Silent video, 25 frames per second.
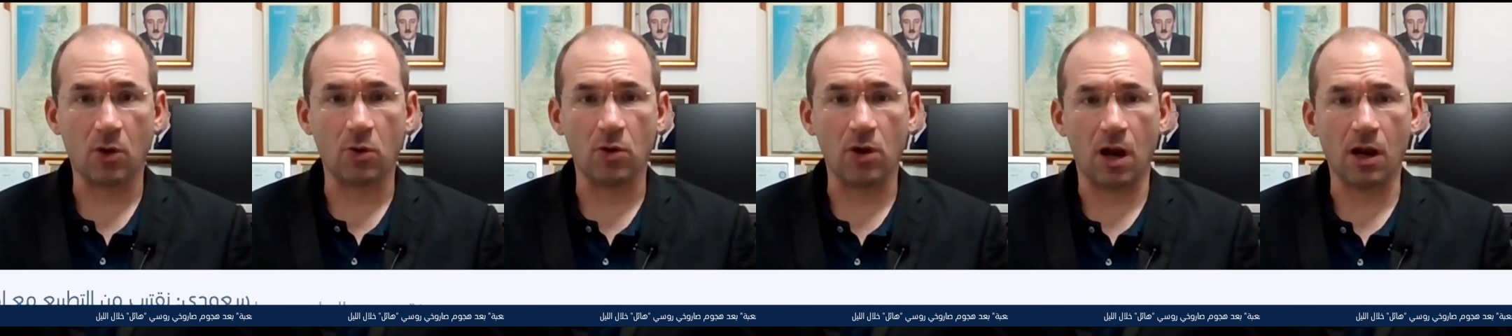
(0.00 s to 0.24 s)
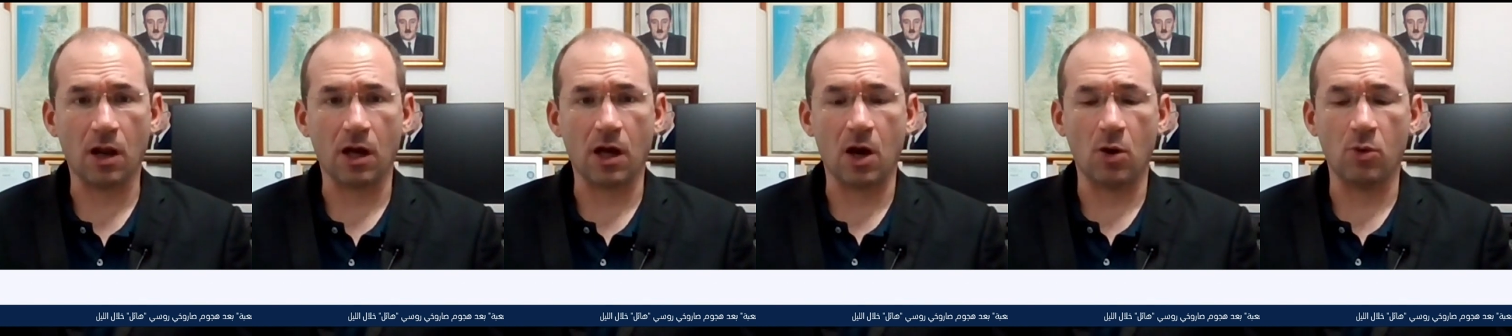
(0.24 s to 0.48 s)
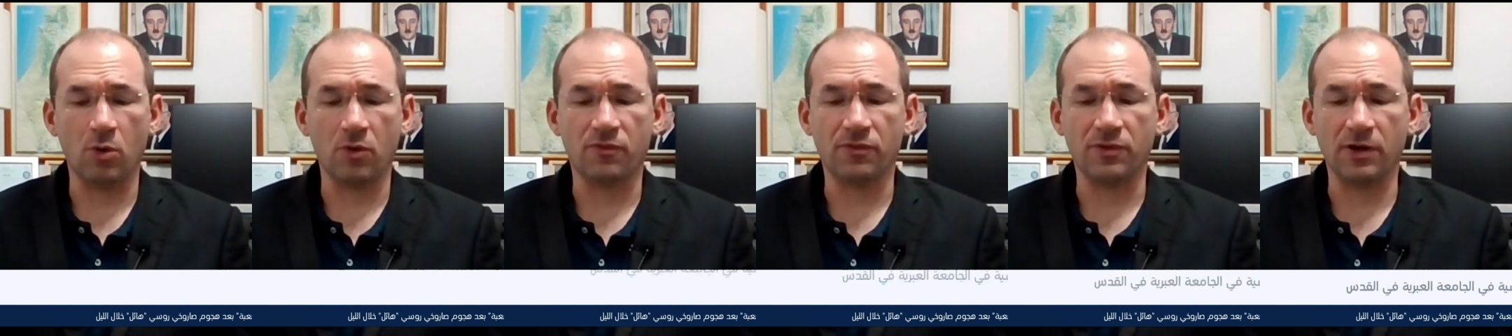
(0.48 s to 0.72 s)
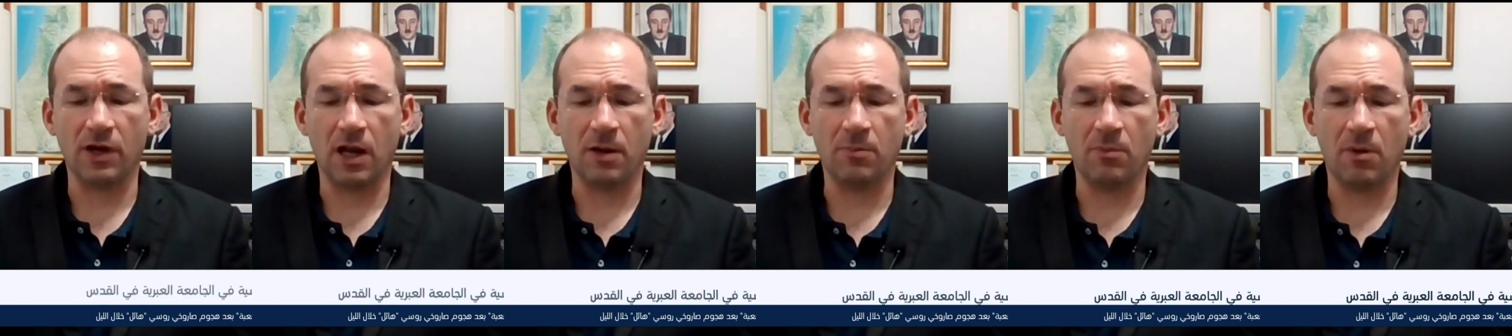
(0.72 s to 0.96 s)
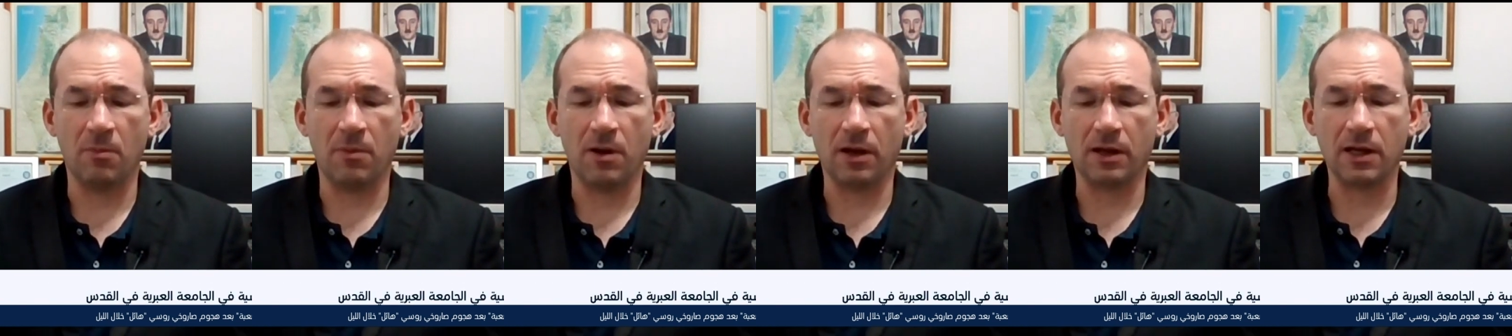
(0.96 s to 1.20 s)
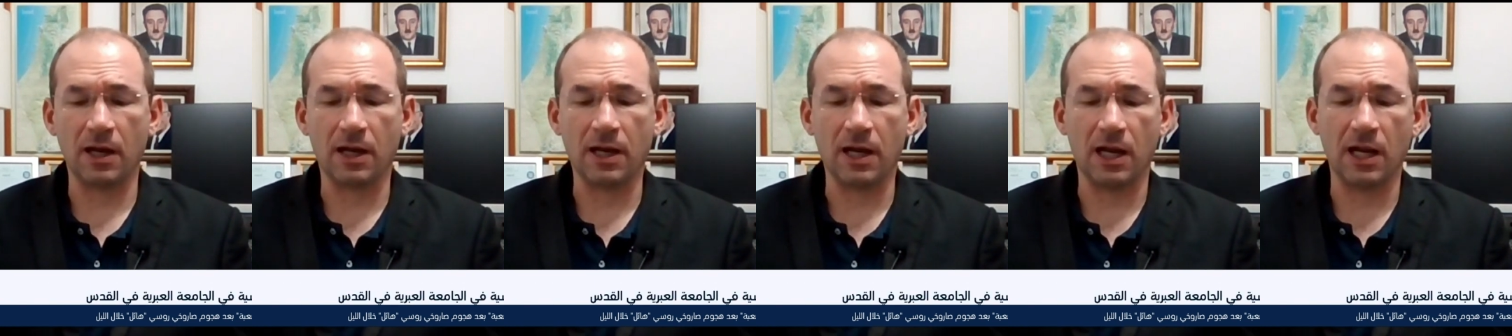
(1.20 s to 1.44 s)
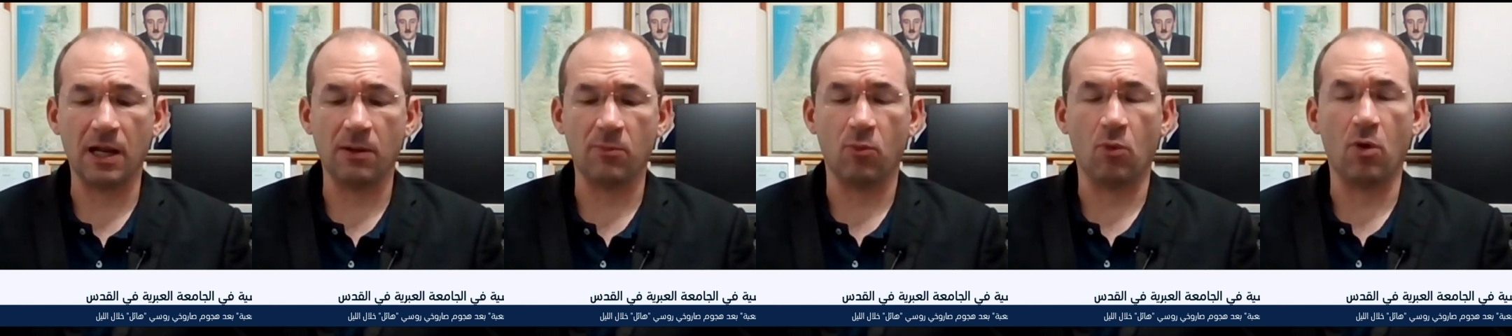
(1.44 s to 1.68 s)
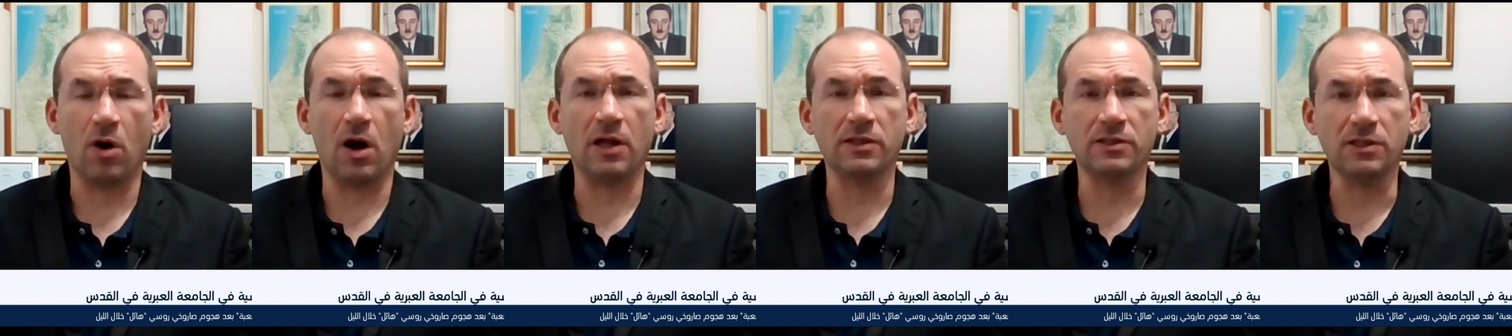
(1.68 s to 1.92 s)
والرجل القوي في المملكه
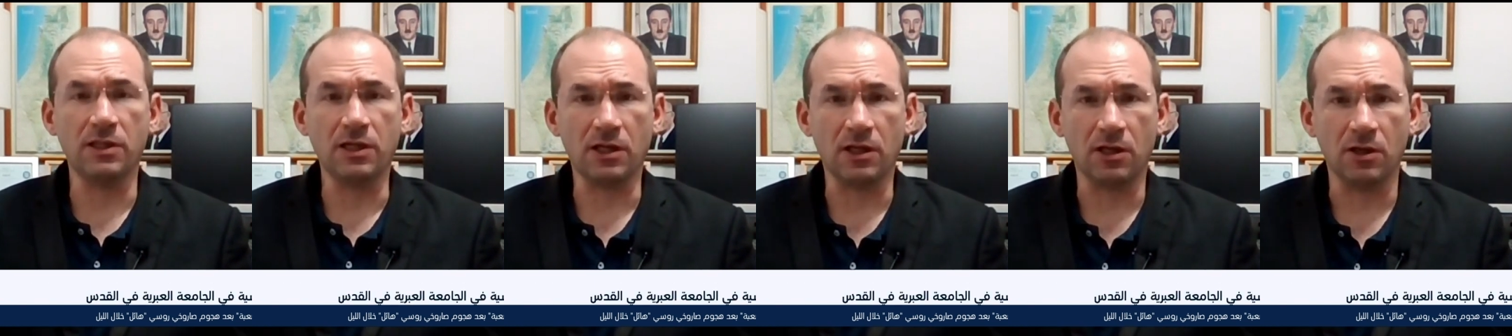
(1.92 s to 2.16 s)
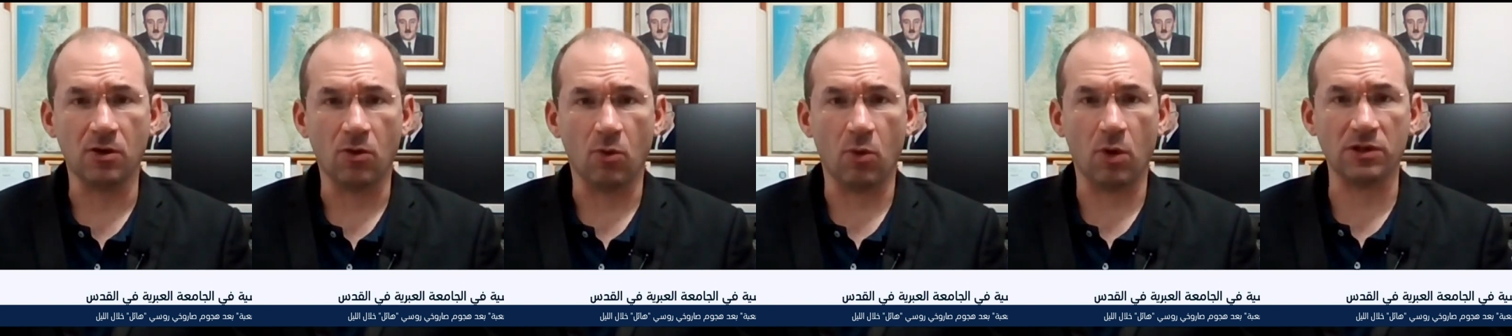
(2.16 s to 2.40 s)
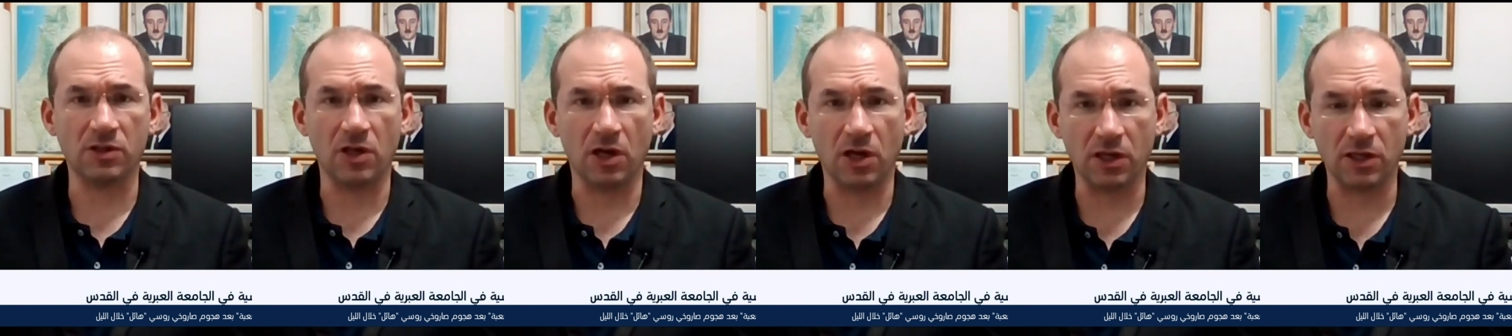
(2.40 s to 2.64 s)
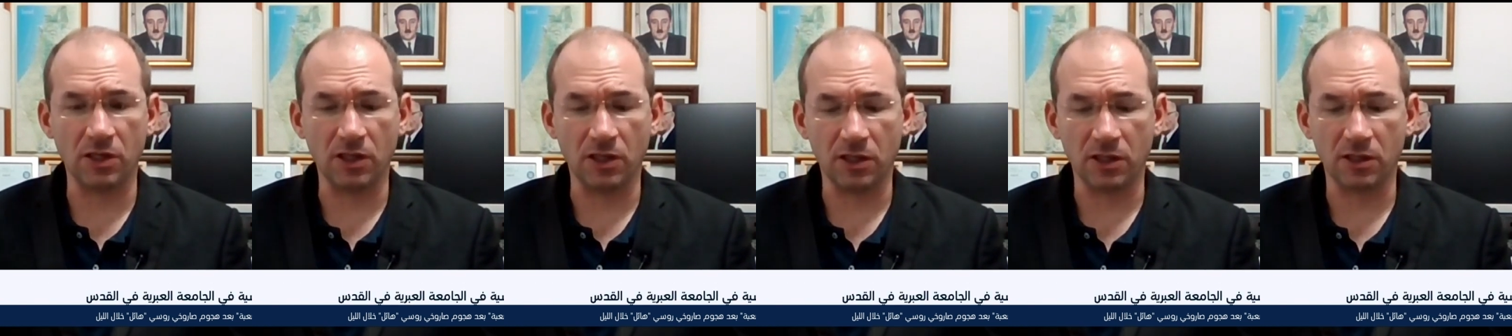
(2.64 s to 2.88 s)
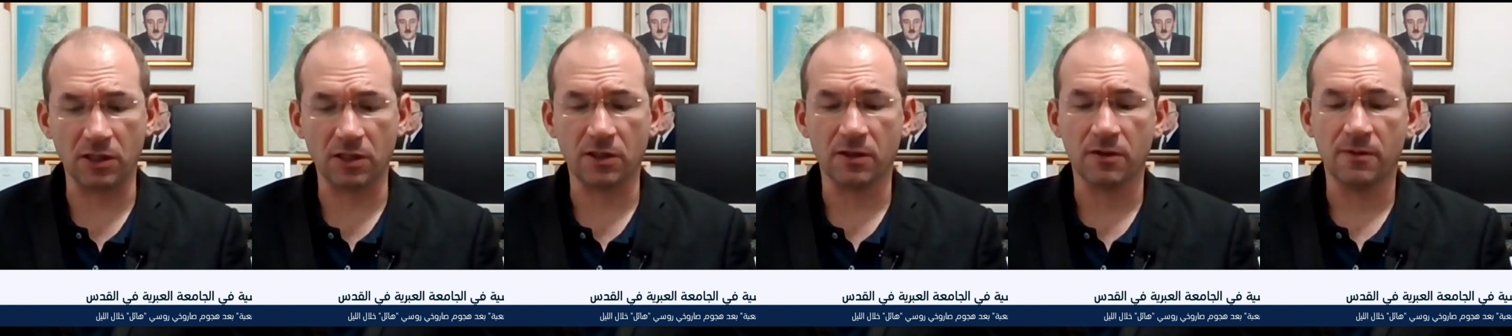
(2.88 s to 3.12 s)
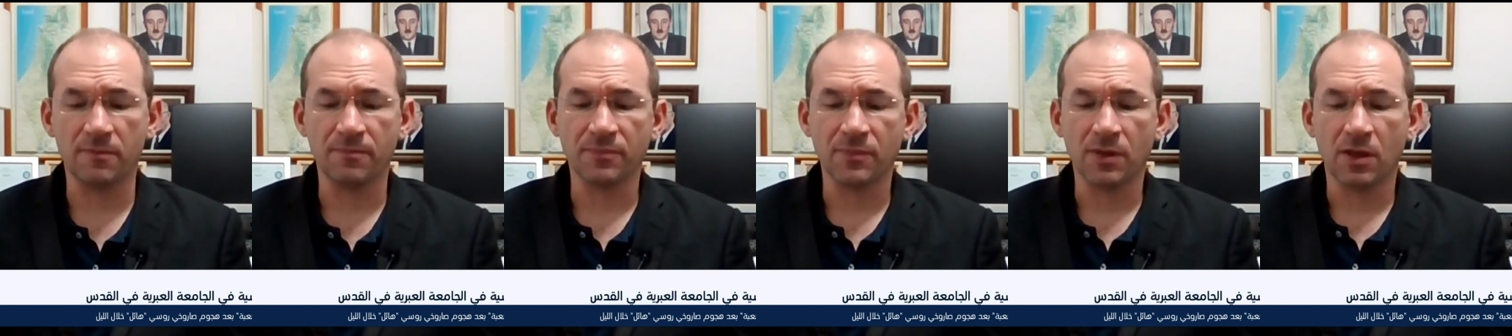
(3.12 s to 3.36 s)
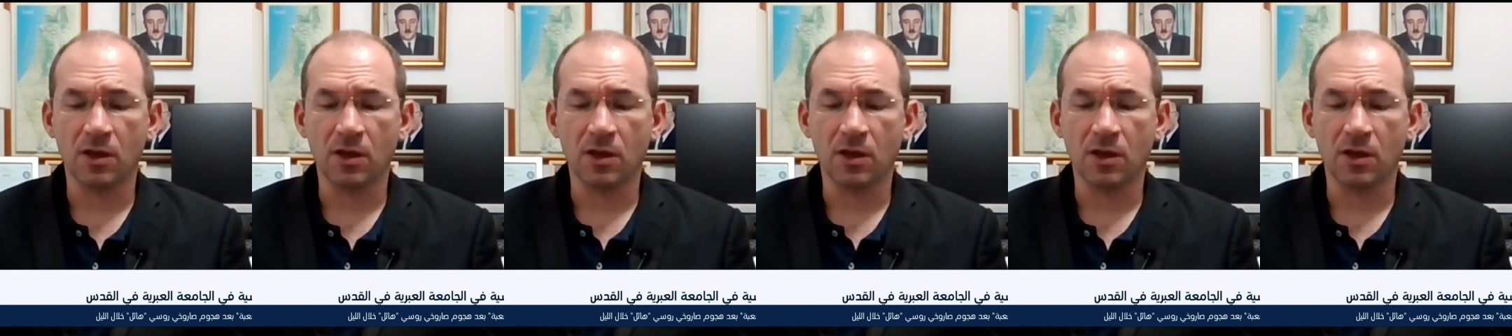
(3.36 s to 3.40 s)
كلام واضح ودقيق